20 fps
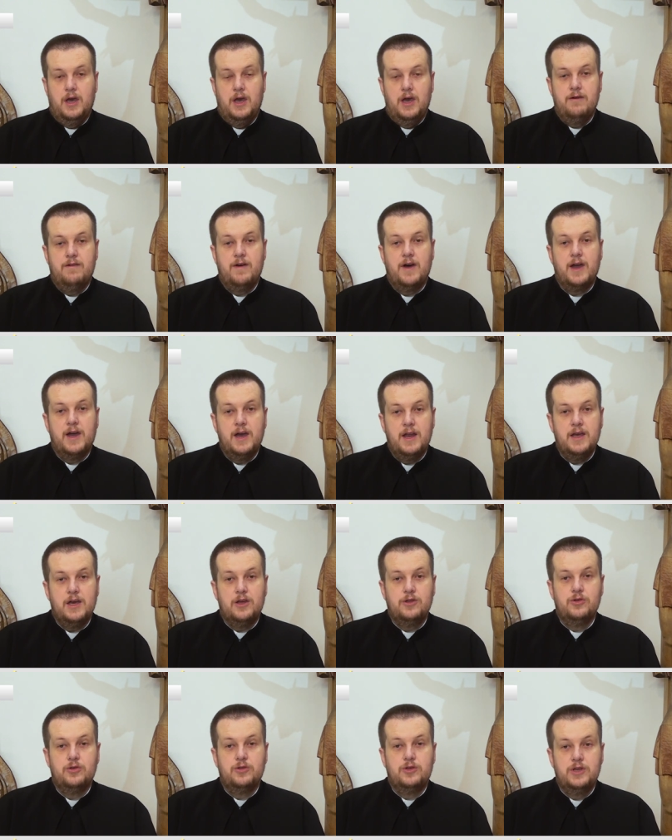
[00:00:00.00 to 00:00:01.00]

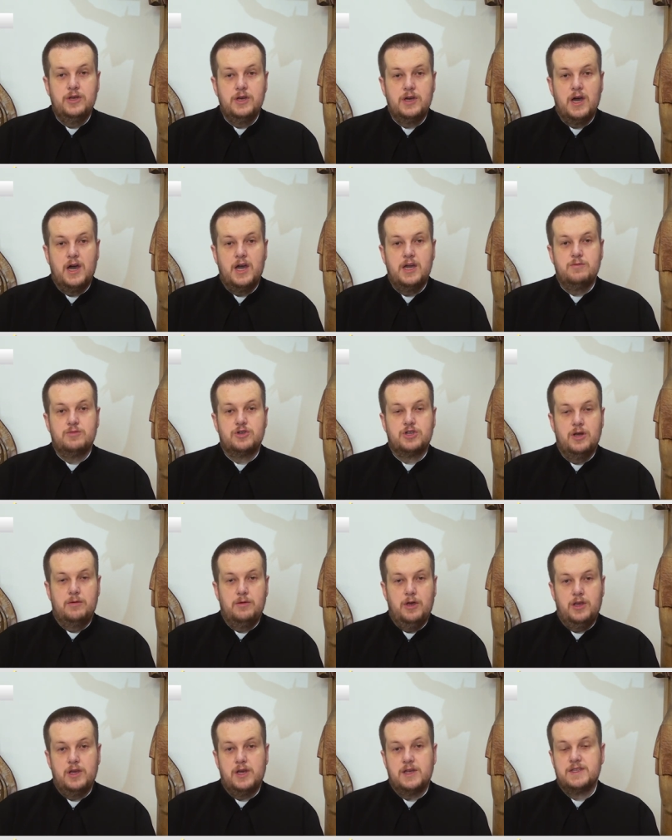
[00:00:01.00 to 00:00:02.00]
Ewangelia dotyka i
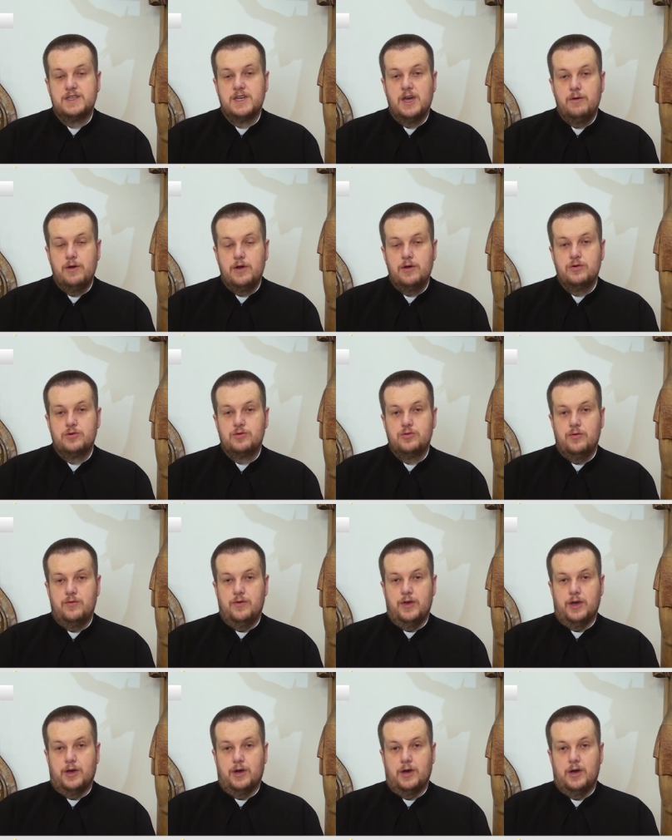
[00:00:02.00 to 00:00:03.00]
przemienia całego
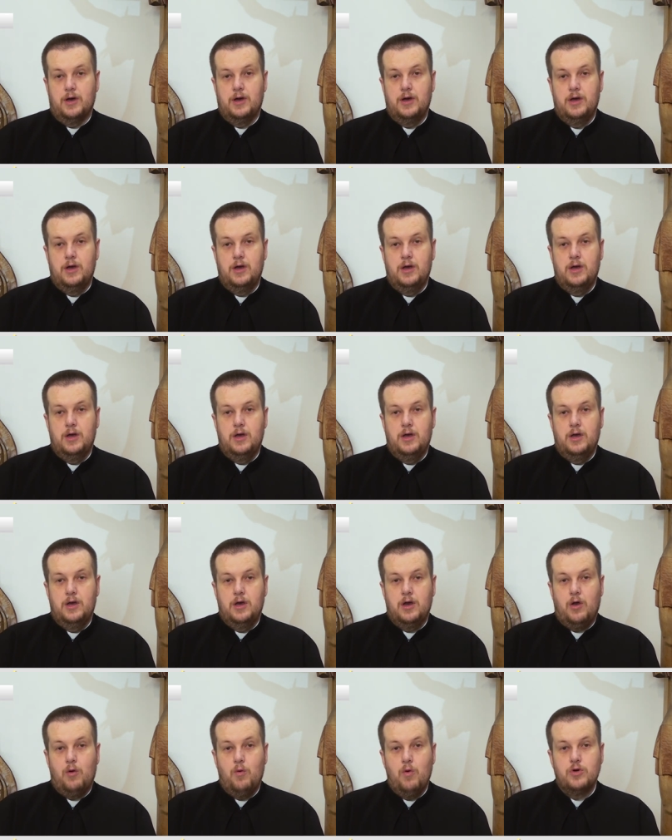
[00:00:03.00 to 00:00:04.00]
człowieka.
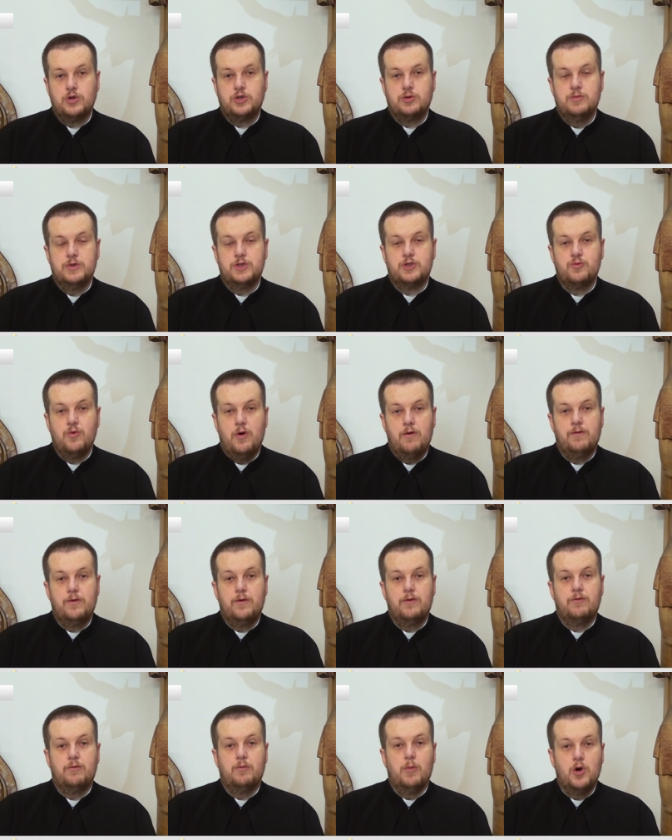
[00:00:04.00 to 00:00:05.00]
Głośmy
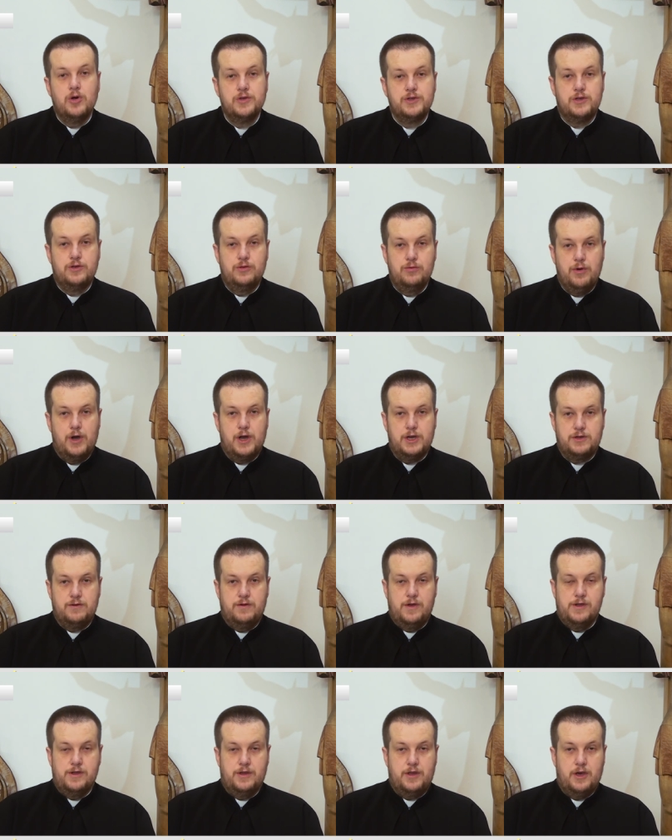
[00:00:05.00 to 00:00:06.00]
słowo w mocy Ducha
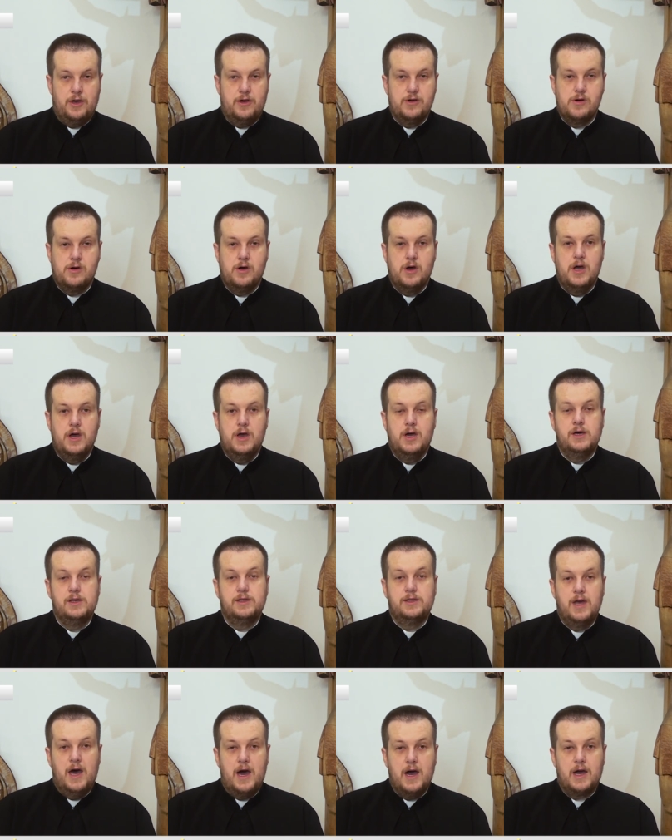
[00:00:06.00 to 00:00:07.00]
Świętego,
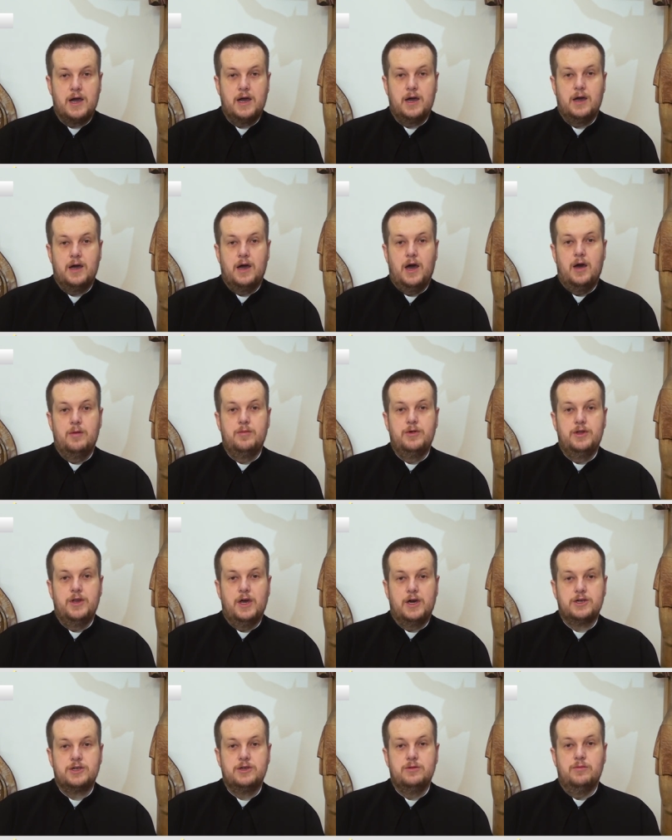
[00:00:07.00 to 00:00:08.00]
tak aby
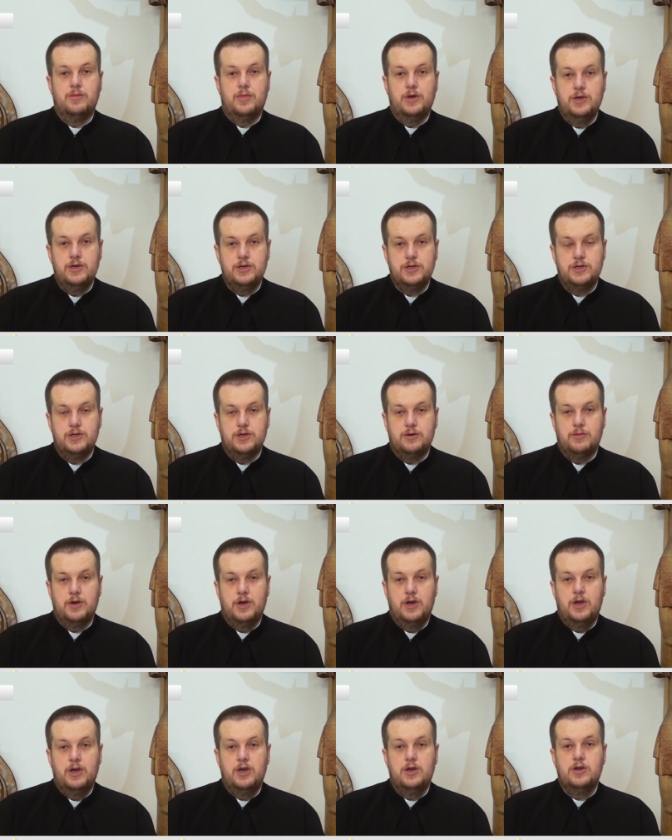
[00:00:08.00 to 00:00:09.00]
naszym bliźnim
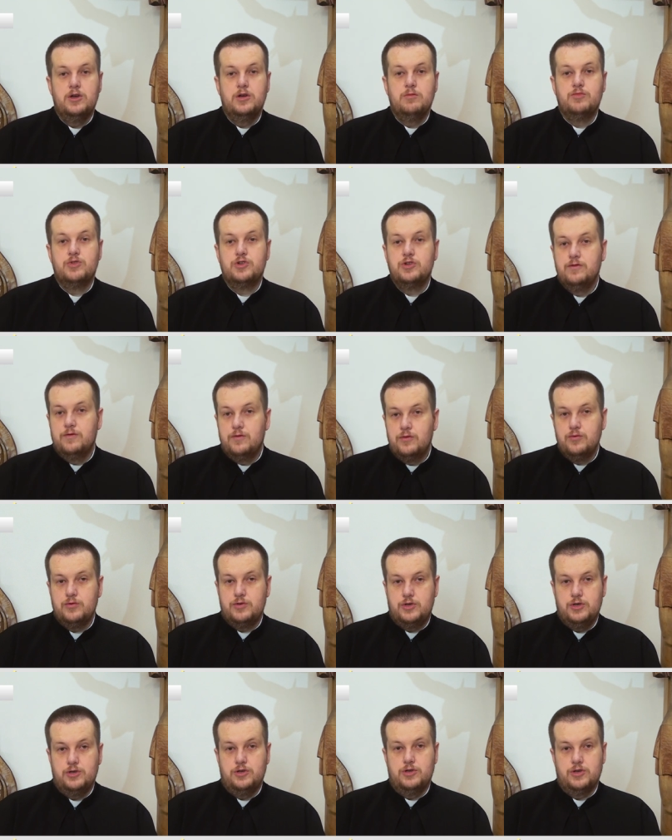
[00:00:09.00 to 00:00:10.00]

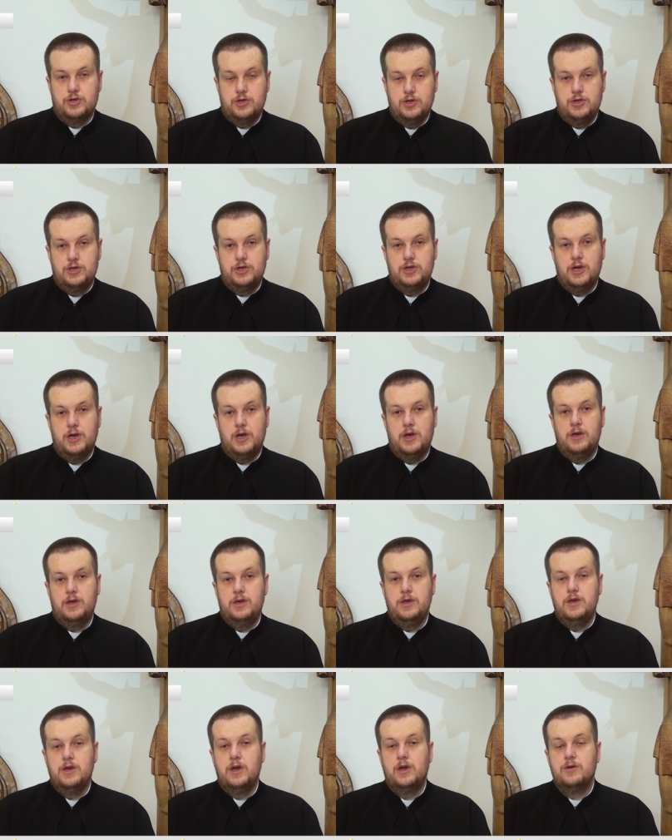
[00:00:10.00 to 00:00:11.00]
przywrócić życie
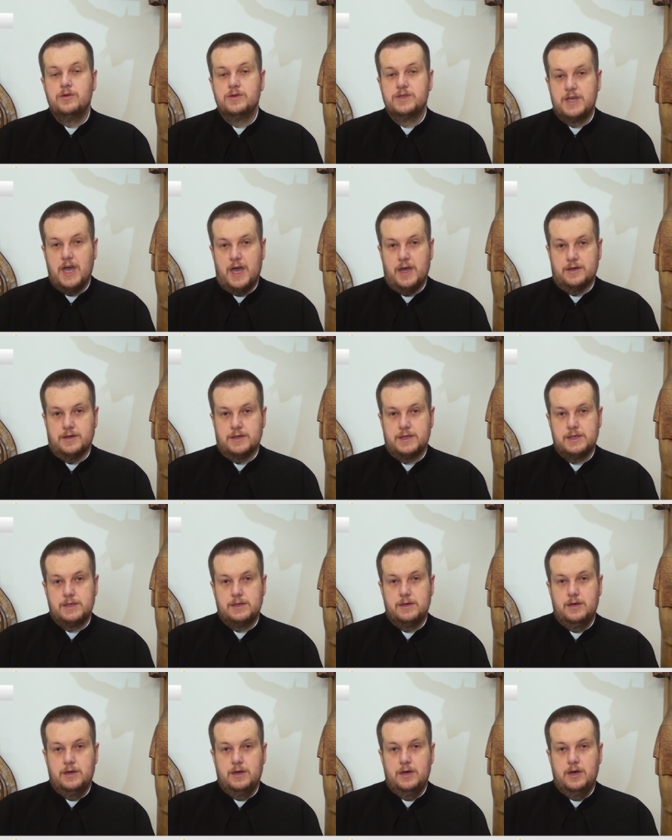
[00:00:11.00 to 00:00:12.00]
i jego sens.